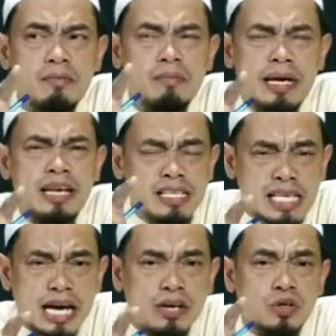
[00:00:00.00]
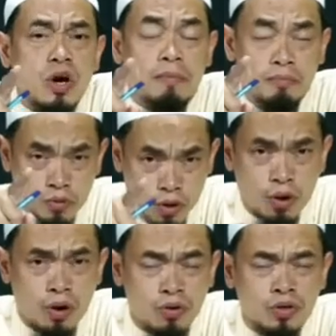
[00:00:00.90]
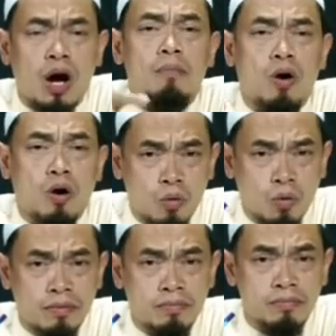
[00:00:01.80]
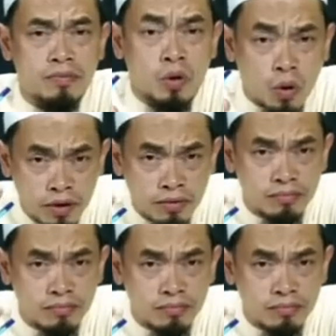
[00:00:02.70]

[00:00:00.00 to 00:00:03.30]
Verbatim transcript: มีนิสัยชอบโชว์ชอบโอ้อวดคน